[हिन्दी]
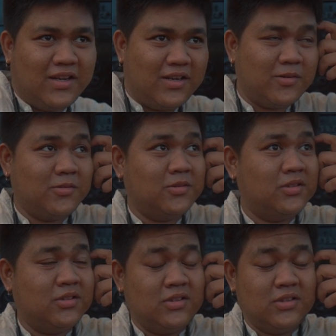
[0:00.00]
निकल रहा हूँ
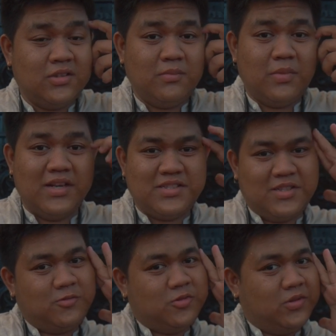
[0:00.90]
बारिश
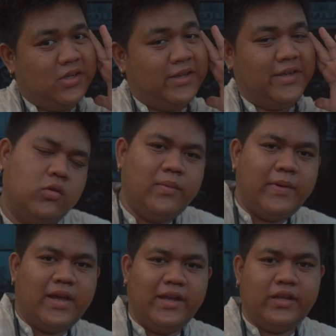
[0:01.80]
ख़त्म हो चुकी है तो अभी
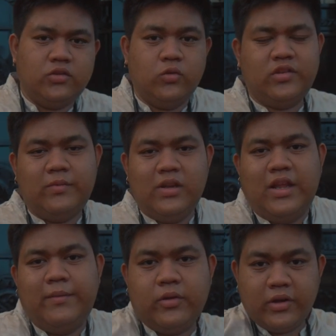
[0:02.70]
मैं एक दोस्त से
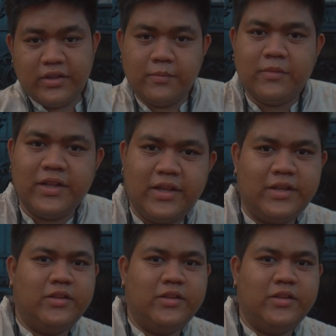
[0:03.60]
मिलना है मेरे को रितम करके